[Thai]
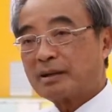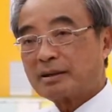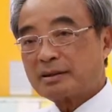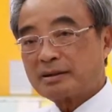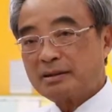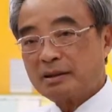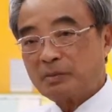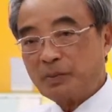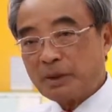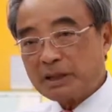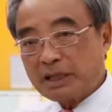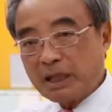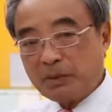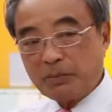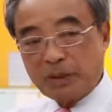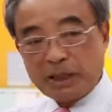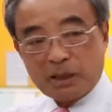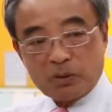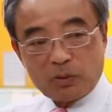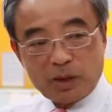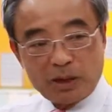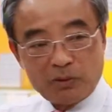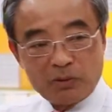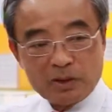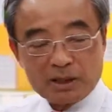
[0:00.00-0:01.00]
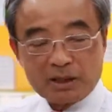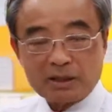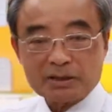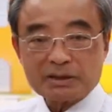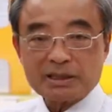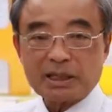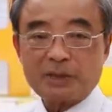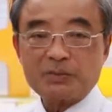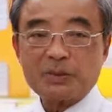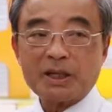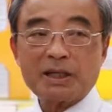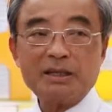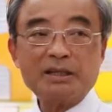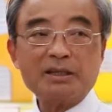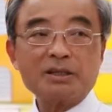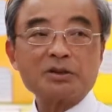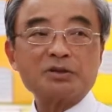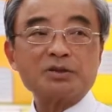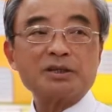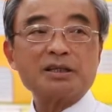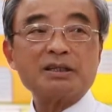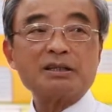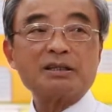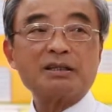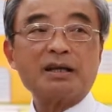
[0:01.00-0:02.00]
คือไม่ใช่หมายความว่าเขาทำแต่เรื่อง
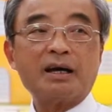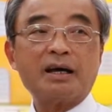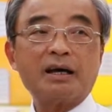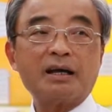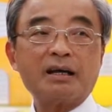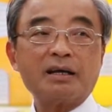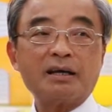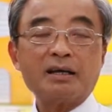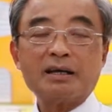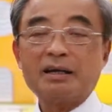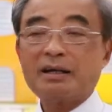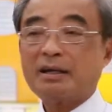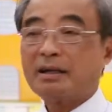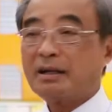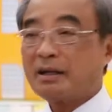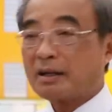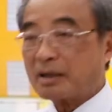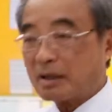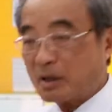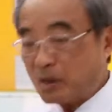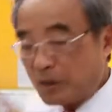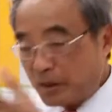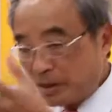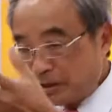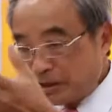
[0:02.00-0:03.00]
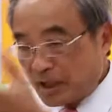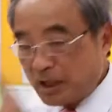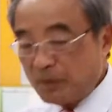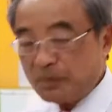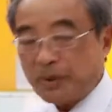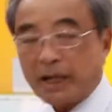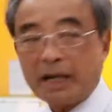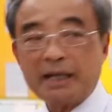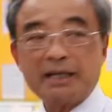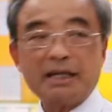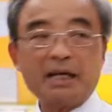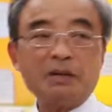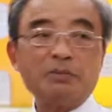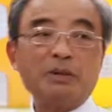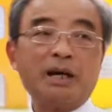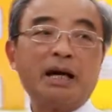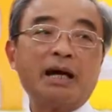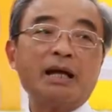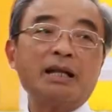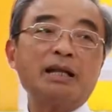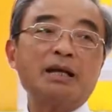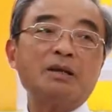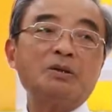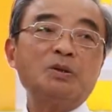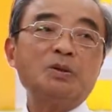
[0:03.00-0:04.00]
เซิร์นนะเขาก็ใช้ภายในมหา
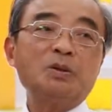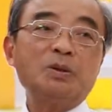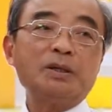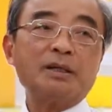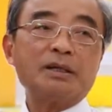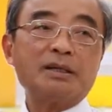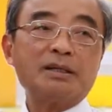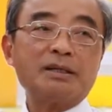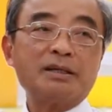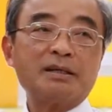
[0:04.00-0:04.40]
วิทยาลัยด้วย